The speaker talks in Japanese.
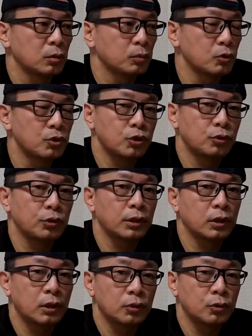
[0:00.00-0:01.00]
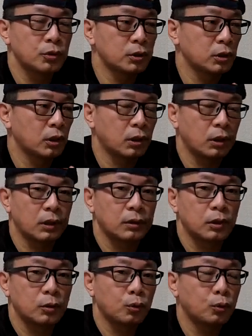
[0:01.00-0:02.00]
まあ、うちの親がどっちかかかっ
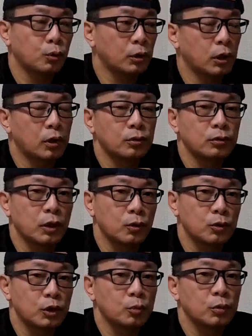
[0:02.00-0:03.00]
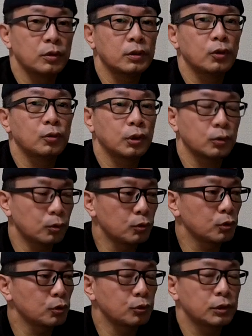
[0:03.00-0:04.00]
たり両方かかる可能性もあるやろうけ
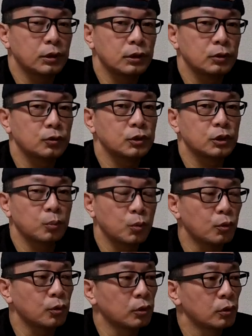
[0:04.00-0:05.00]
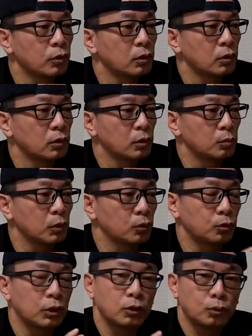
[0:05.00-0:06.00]
どそうなったとしても、まあ、
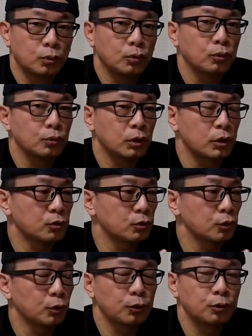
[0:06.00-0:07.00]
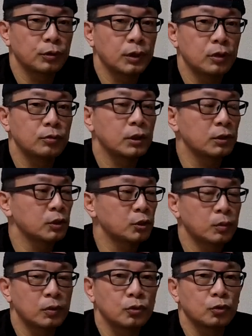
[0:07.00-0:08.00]
動画投稿とかする余裕はなくなって
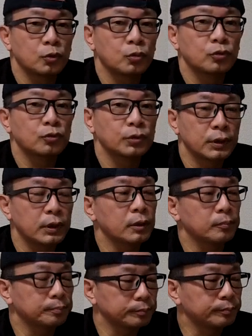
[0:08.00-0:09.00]
しまうと思うので、